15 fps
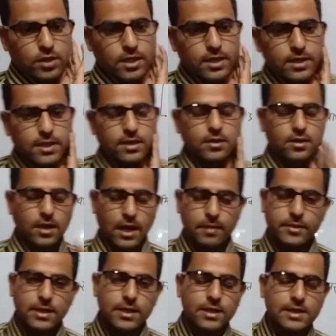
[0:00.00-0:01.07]
के लिए अब
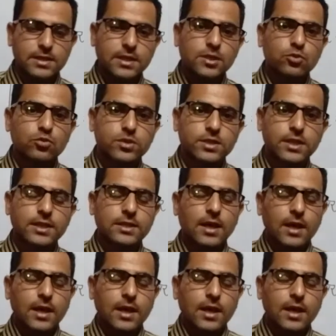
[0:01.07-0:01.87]
देखिए इसकी दूसरी